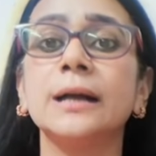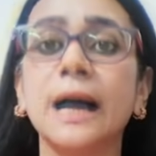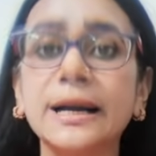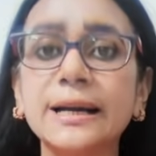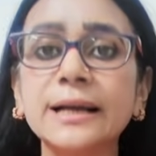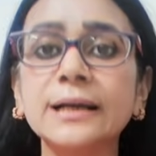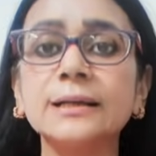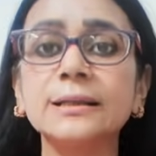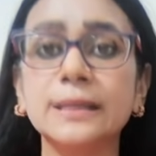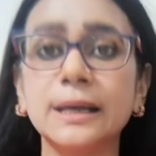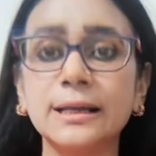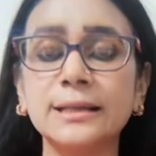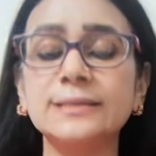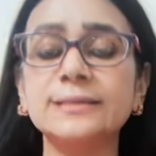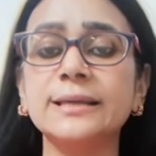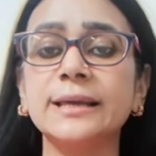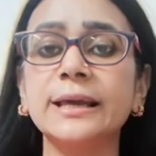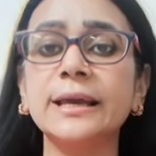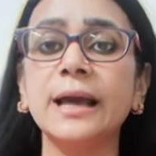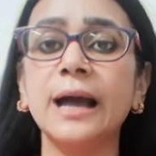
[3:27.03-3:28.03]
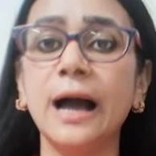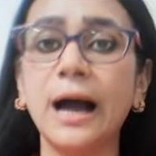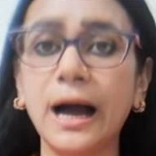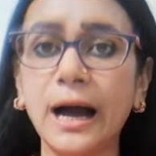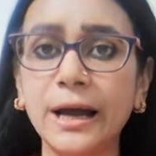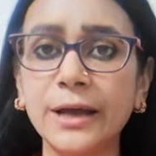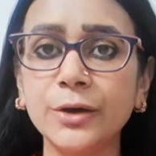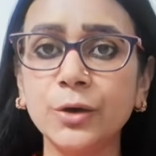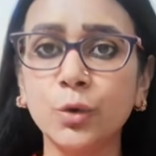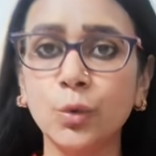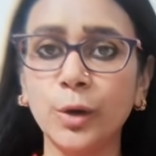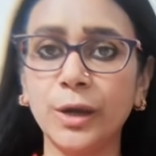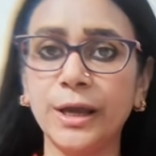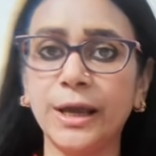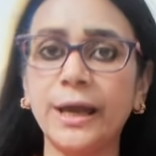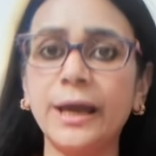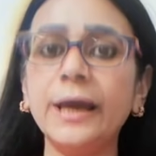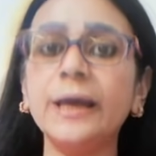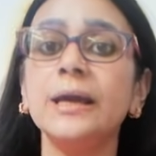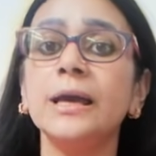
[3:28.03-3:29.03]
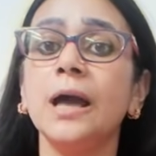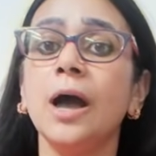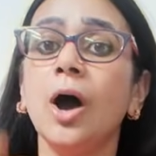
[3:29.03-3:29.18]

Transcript: घटक दल से आए हुए हैं